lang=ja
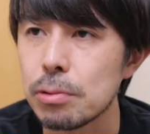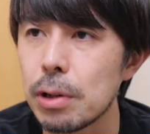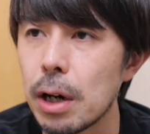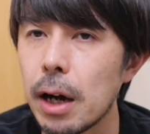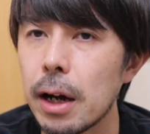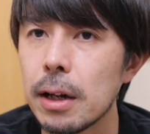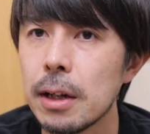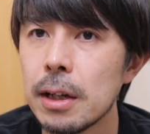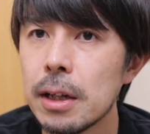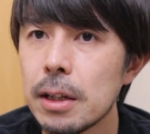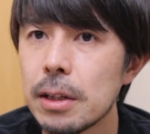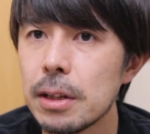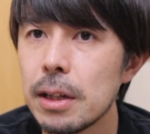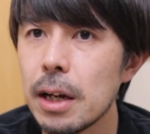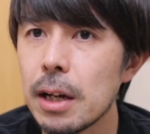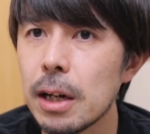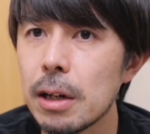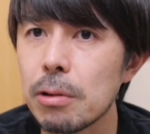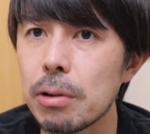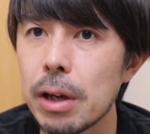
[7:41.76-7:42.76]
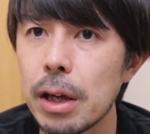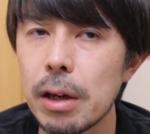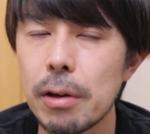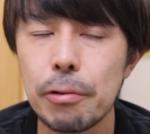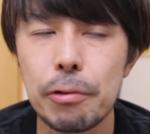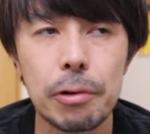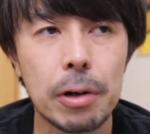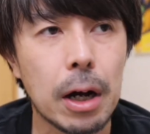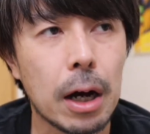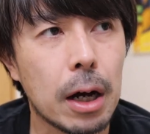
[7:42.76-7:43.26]
は中の
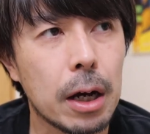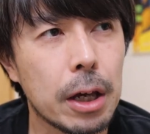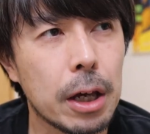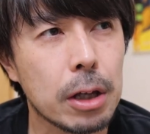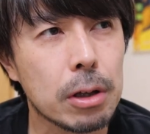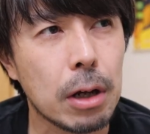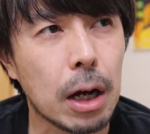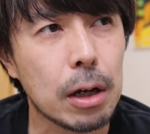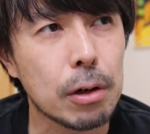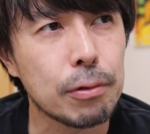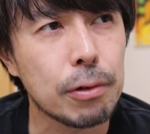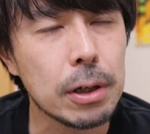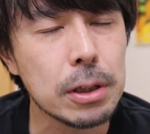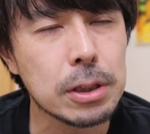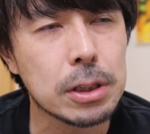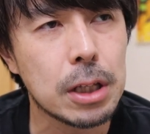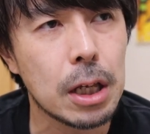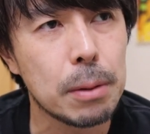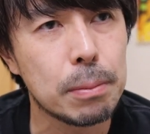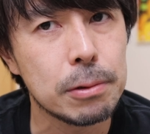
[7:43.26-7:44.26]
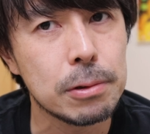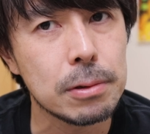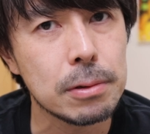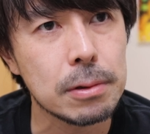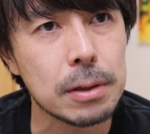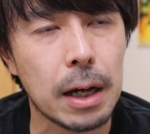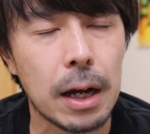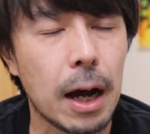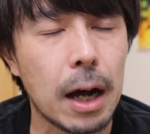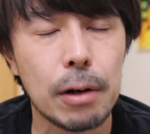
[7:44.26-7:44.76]
AF が、
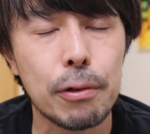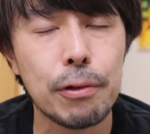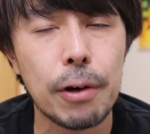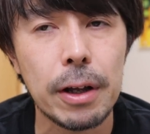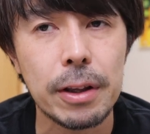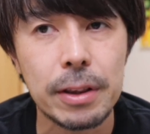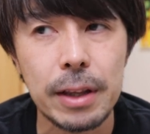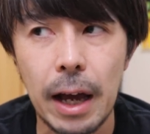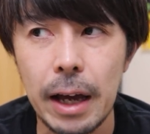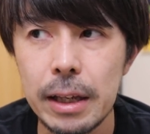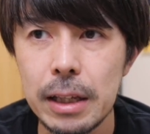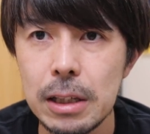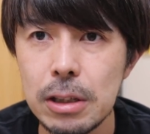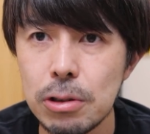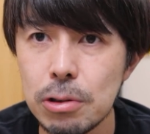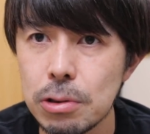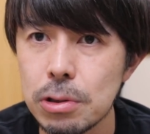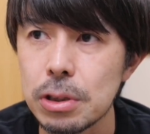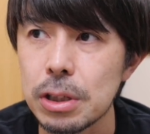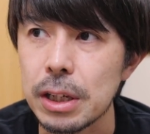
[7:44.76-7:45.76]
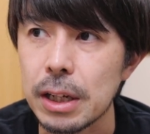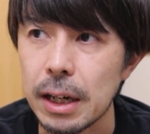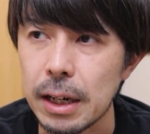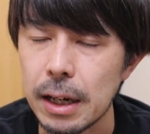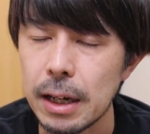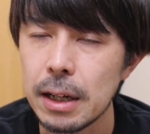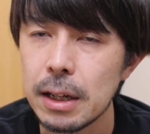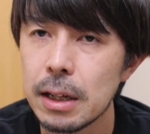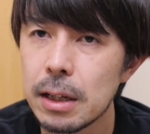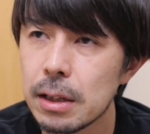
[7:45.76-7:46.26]
α9 譲りか
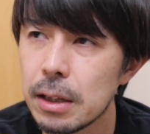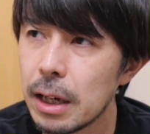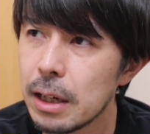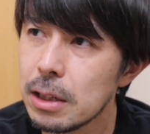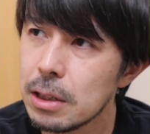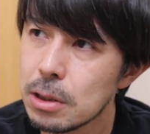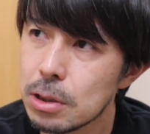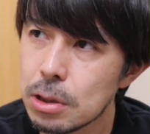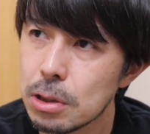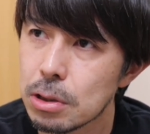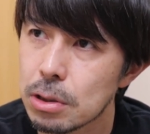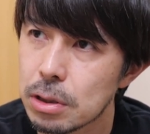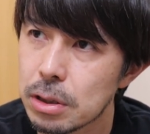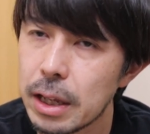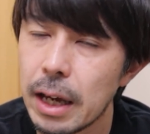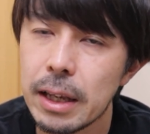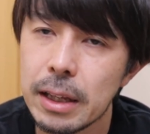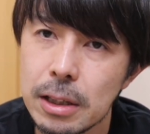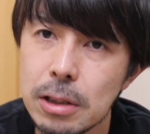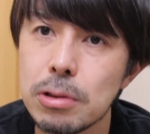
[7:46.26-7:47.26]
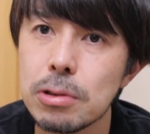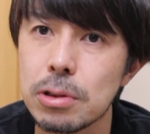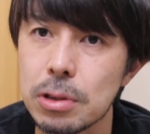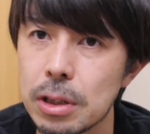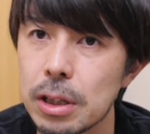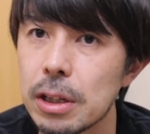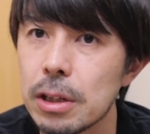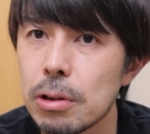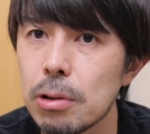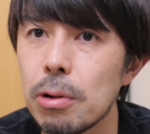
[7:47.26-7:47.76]
な、929譲
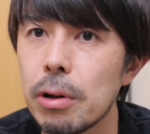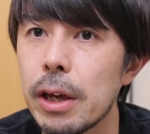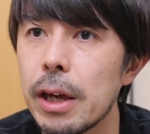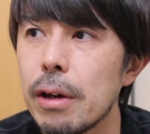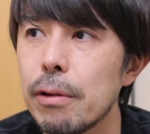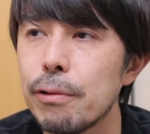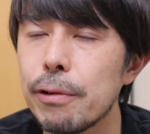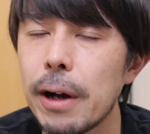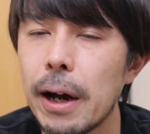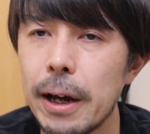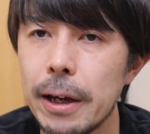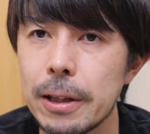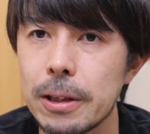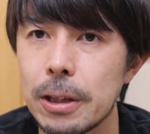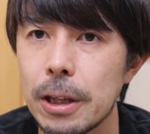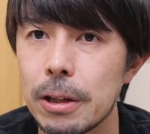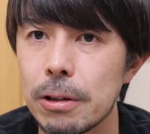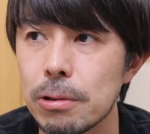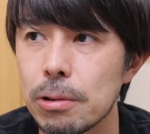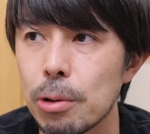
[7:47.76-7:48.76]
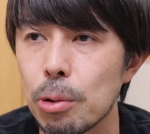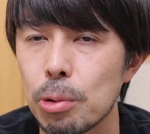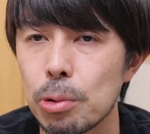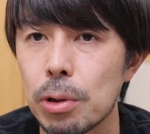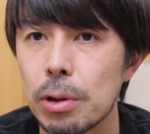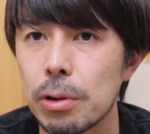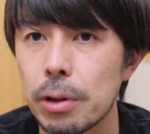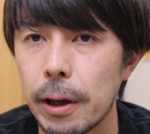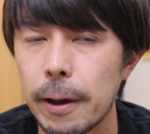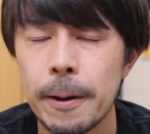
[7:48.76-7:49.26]
りの AF が入っているというこ
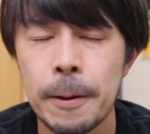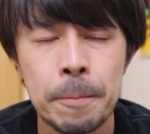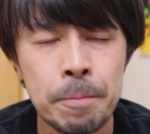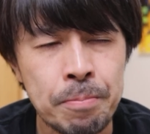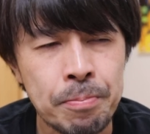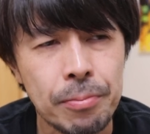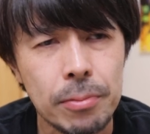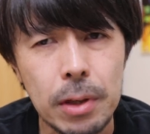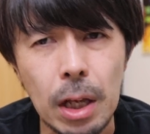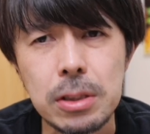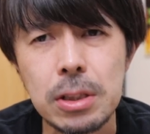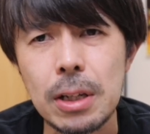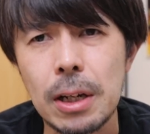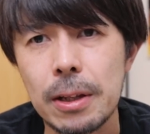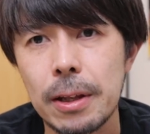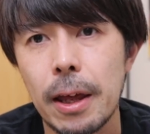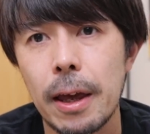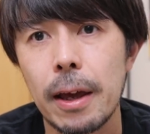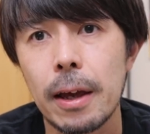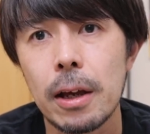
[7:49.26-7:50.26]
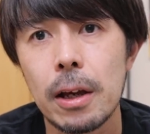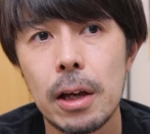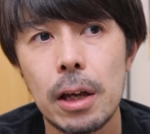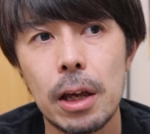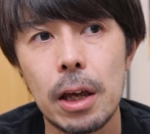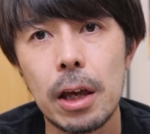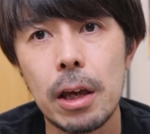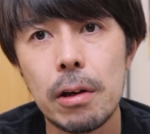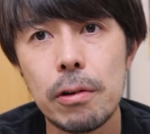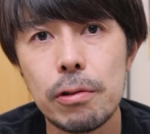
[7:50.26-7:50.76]
となので、確かにね
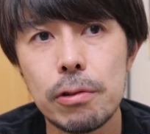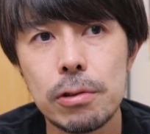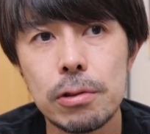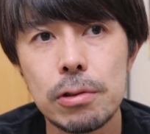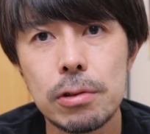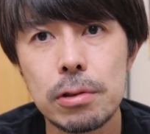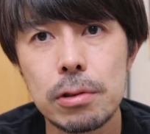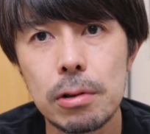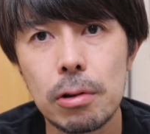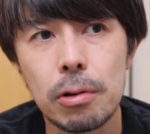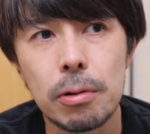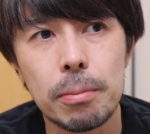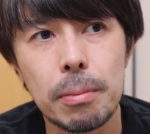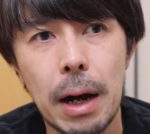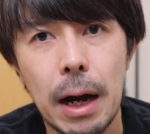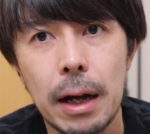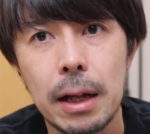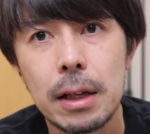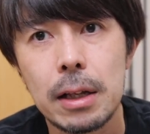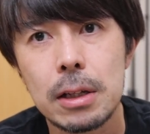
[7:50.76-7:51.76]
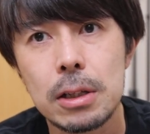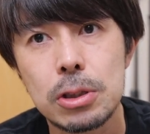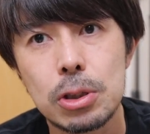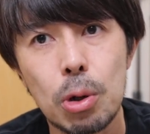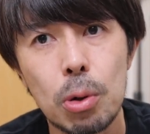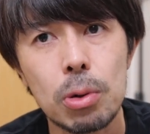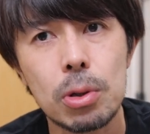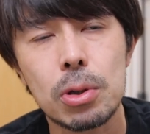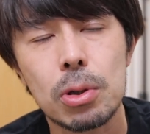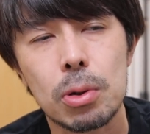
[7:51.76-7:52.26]
AF の、
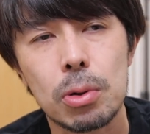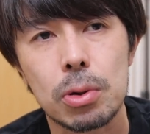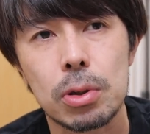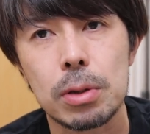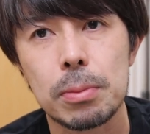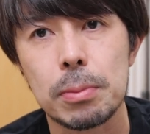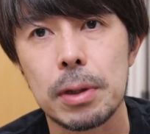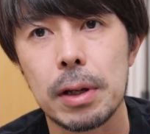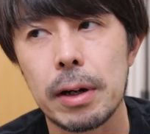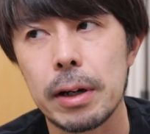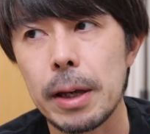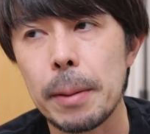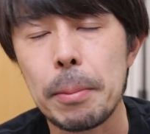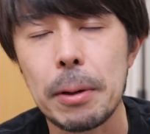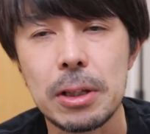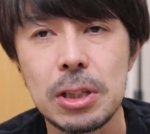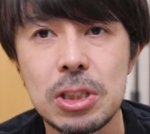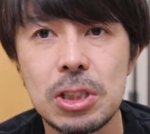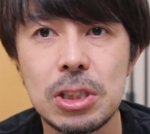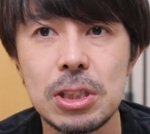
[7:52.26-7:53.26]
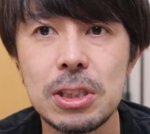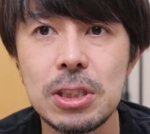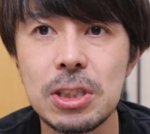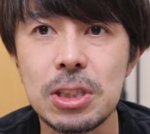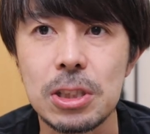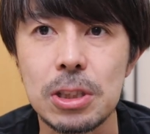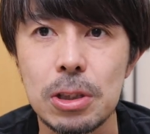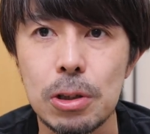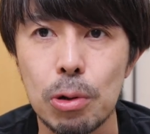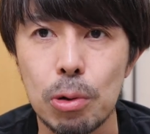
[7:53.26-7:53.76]
即興っていう意味ではやっぱ1
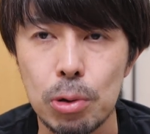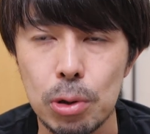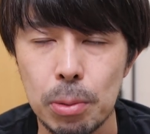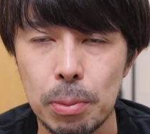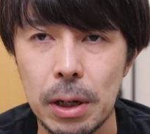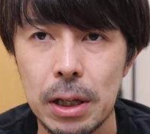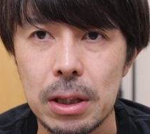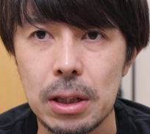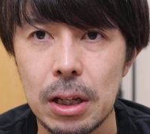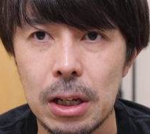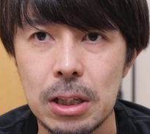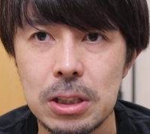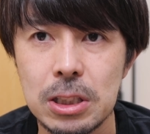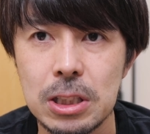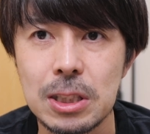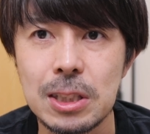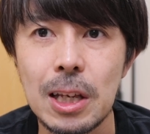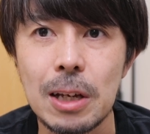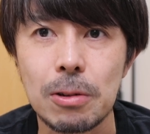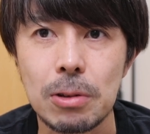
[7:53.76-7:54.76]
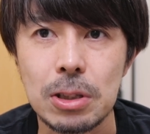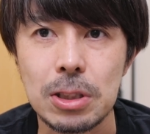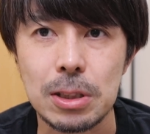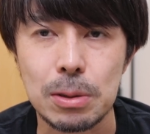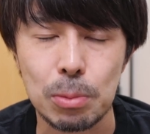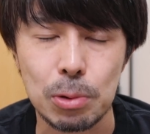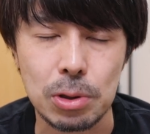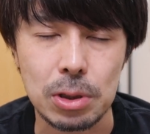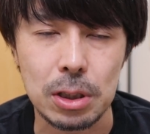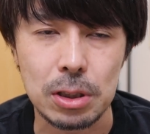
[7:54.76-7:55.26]
インチっていうこともあってね小さいので
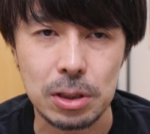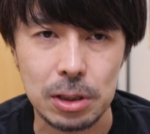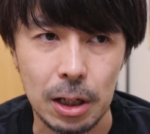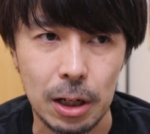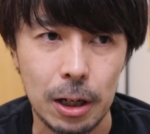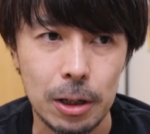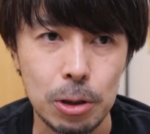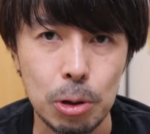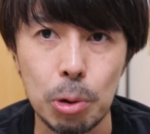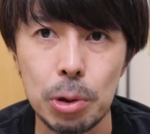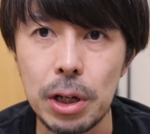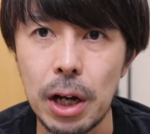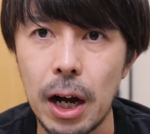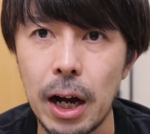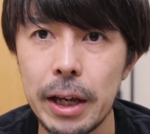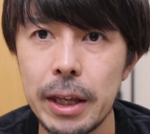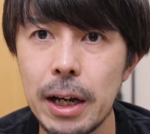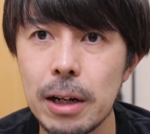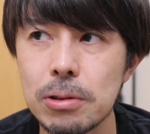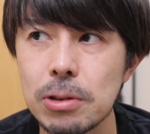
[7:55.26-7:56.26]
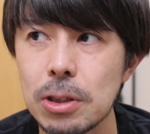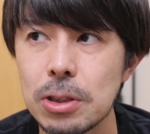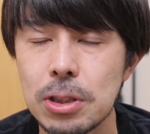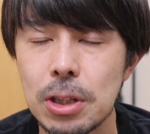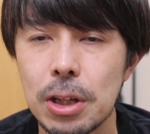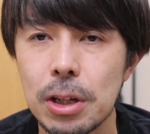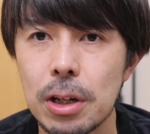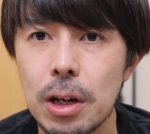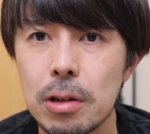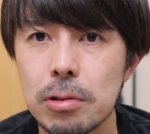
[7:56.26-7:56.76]
沈没センサーがより速くて
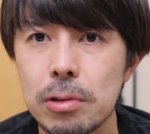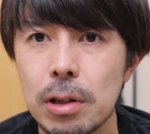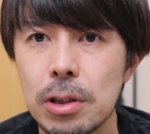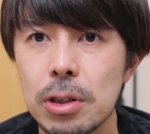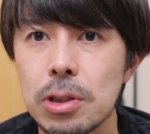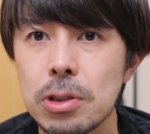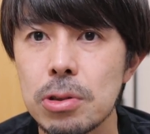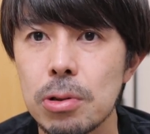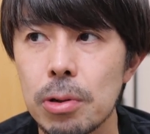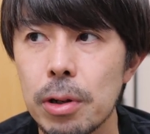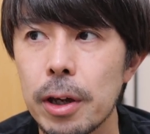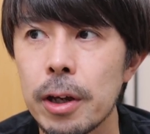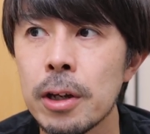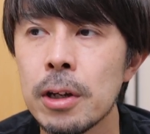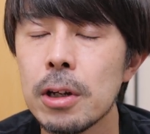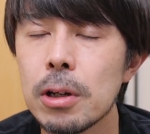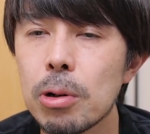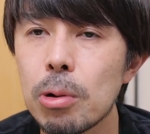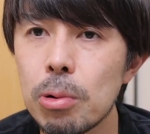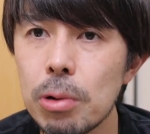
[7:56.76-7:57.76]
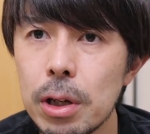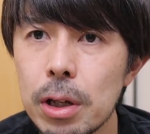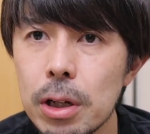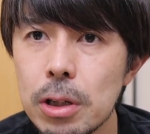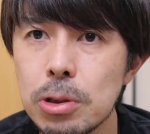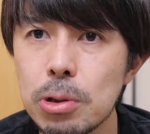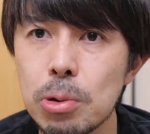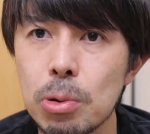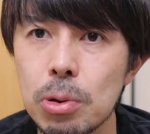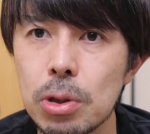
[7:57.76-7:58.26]
正確なんですよね。この辺
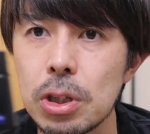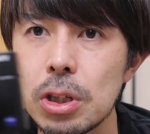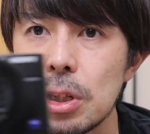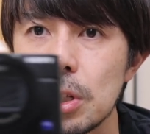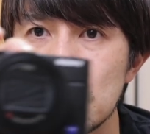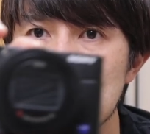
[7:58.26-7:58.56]
がちょっと気に